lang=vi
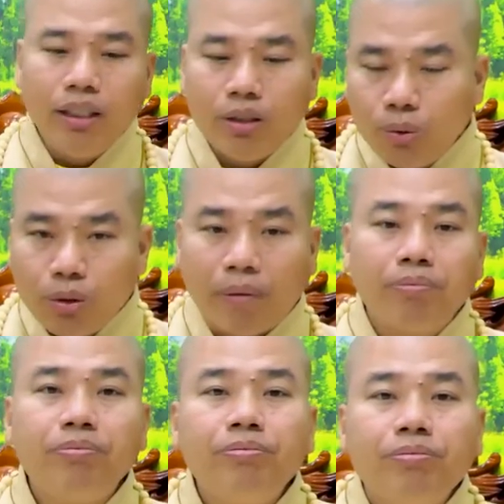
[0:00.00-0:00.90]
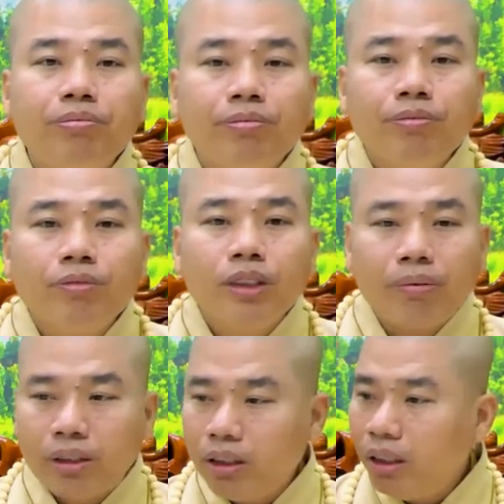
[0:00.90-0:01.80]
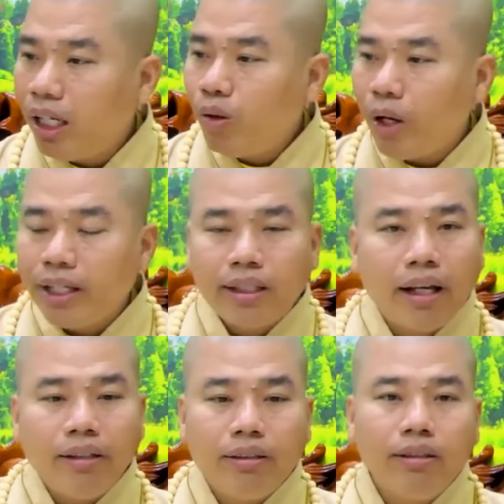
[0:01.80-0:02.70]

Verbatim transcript: người đi tu tập sắp sửa lại quay tới